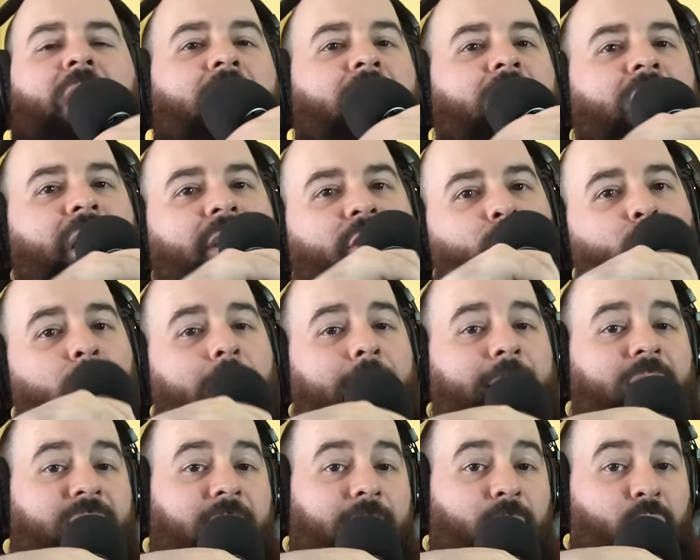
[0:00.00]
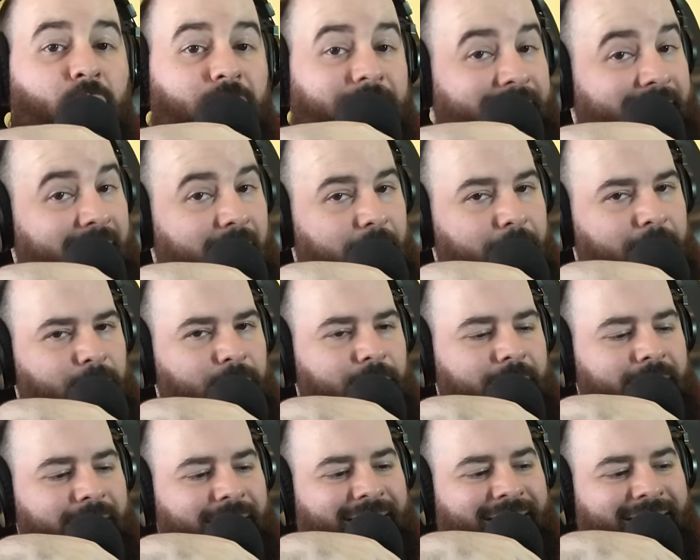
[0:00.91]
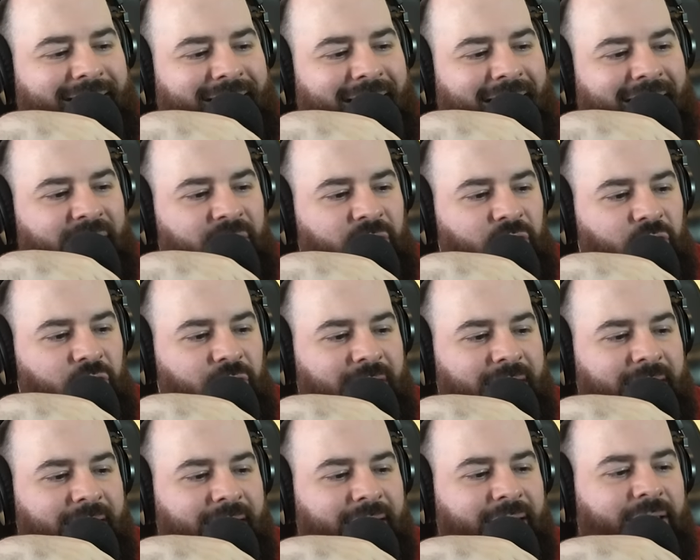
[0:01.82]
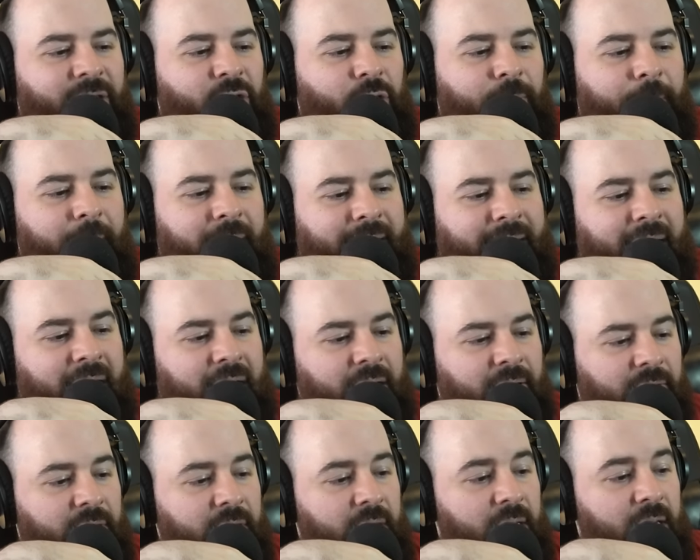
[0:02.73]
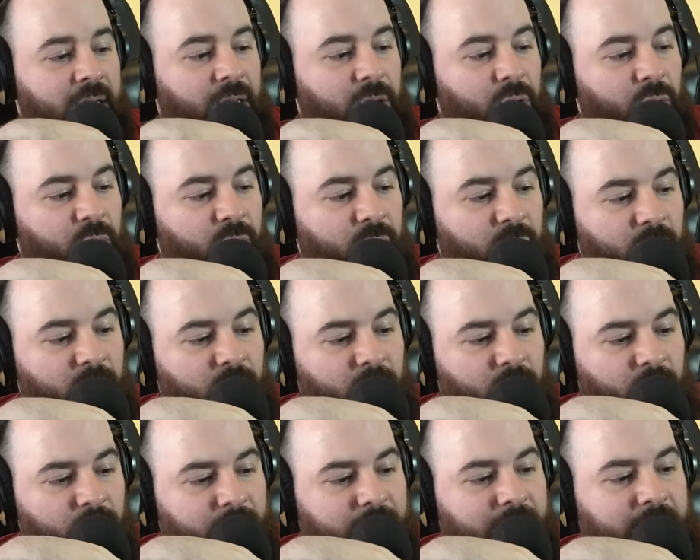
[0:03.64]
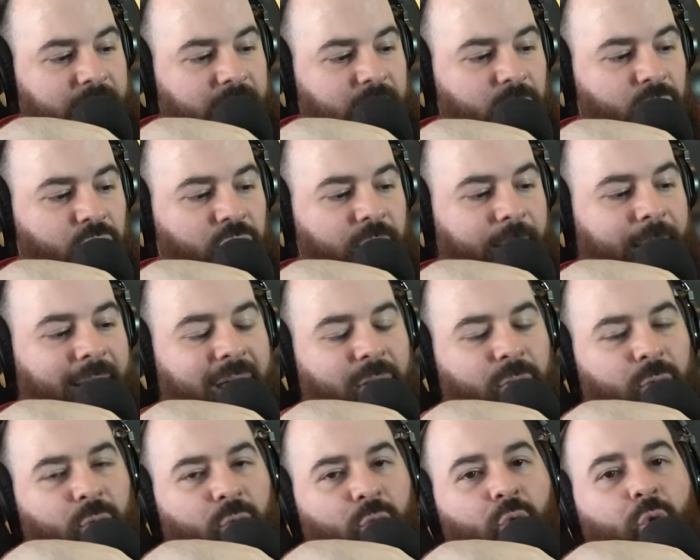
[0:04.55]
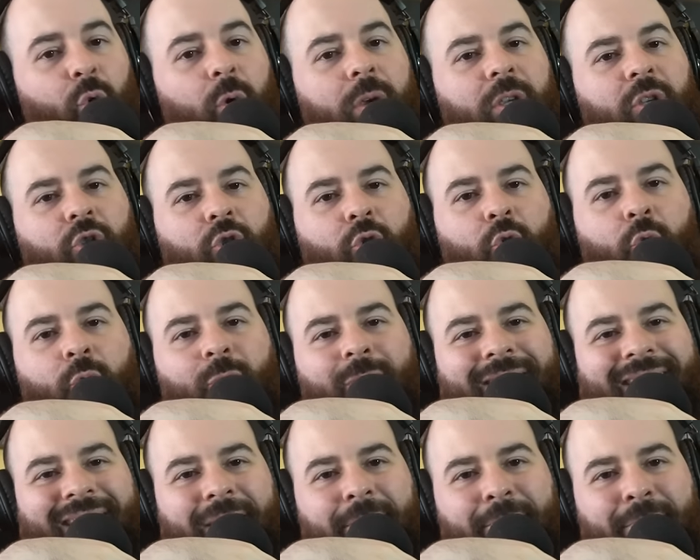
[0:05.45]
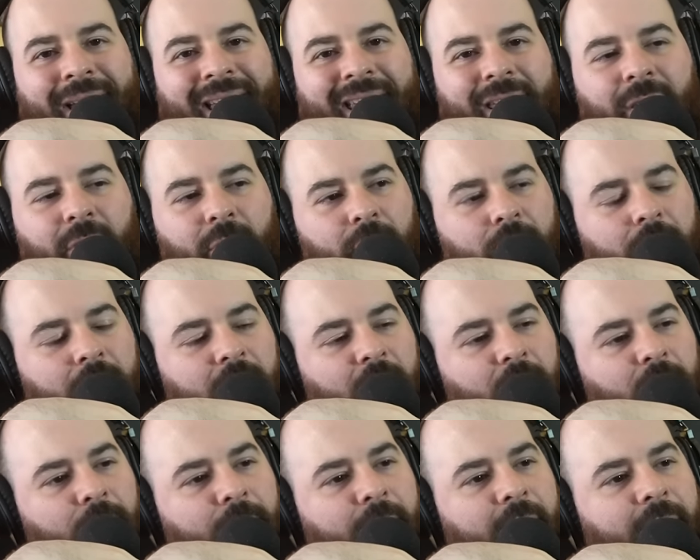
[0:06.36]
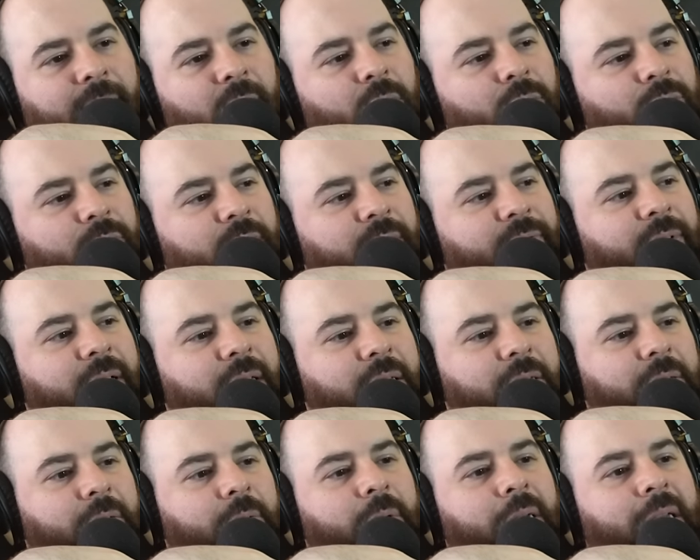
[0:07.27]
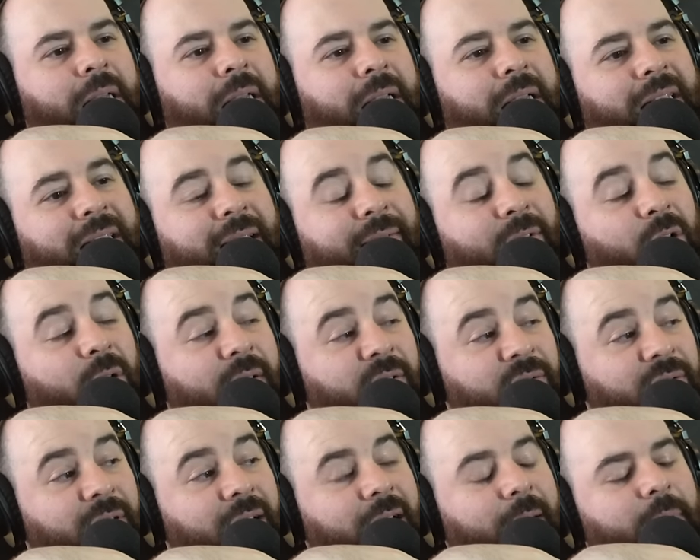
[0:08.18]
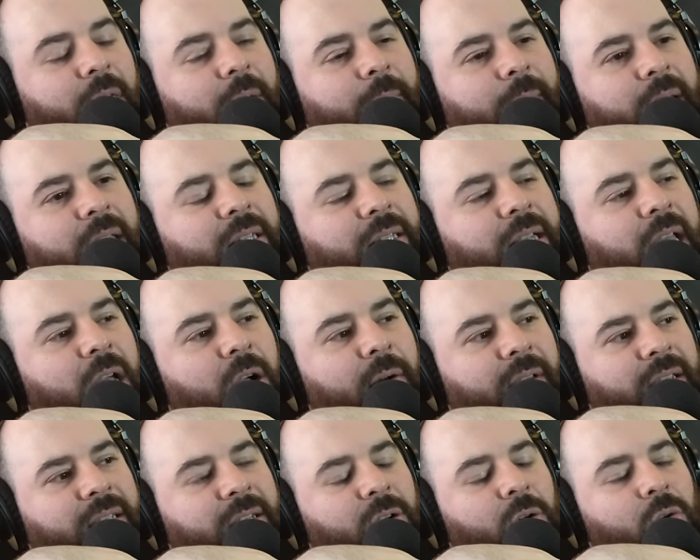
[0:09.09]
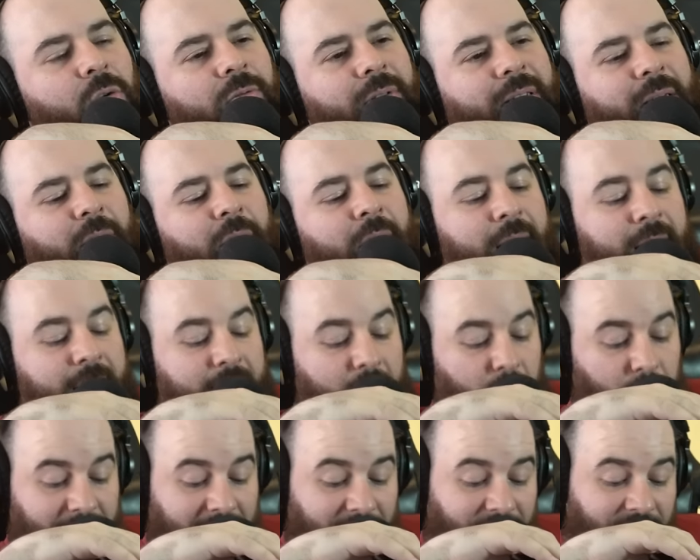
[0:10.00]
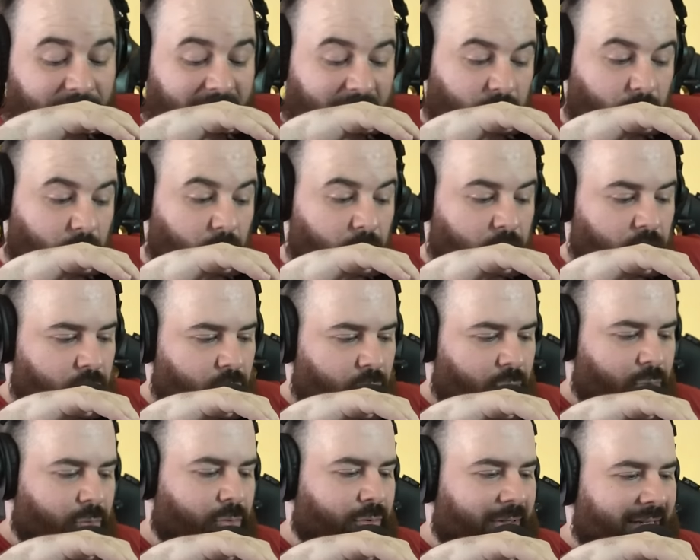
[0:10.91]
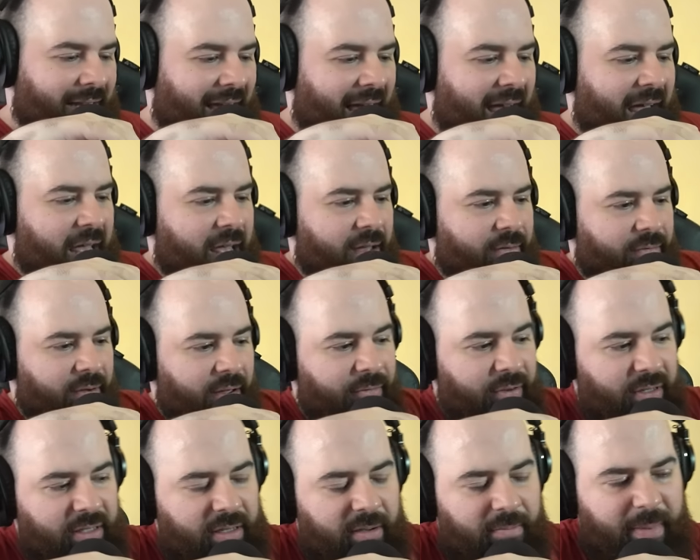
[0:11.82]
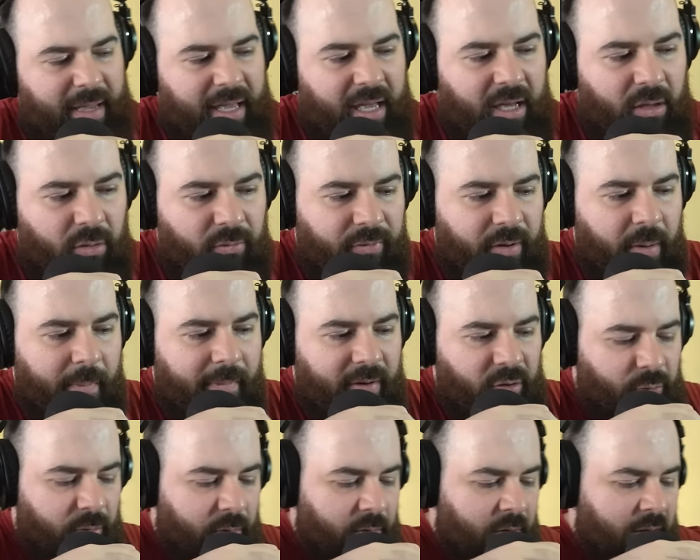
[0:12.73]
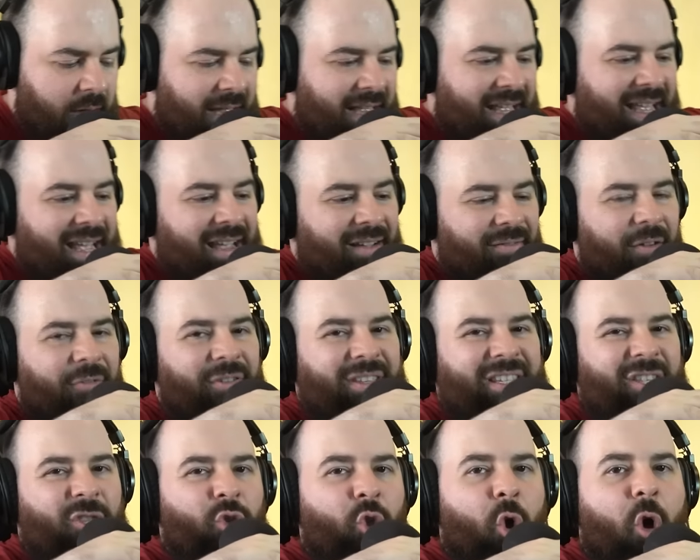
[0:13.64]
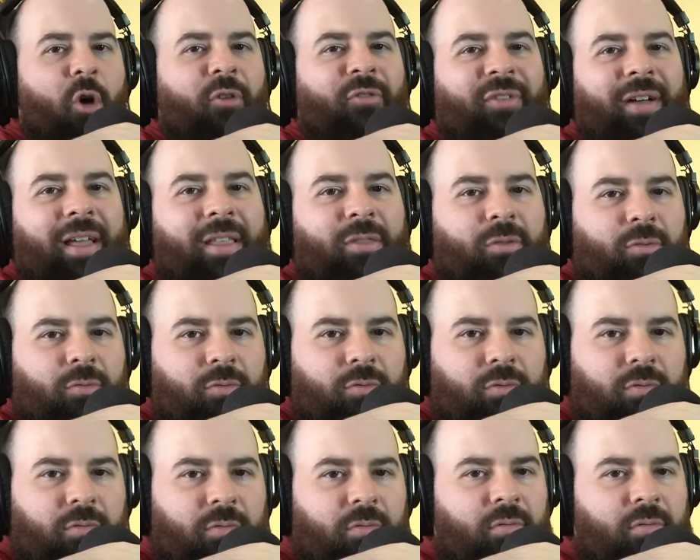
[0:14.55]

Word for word: Uh, estou a gravar hoje sábado, dia 6, dia de espetáculo, num, num sítio chamado Dois Tons e Meio, que é um bar que eu já faço. Estava agora a falar com a minha mãe, cheguei agora a essa conclusão. Eu já faço Dois Tons, ah, vai fazer, pá, é em novembro, acho eu, que vai fazer 9 anos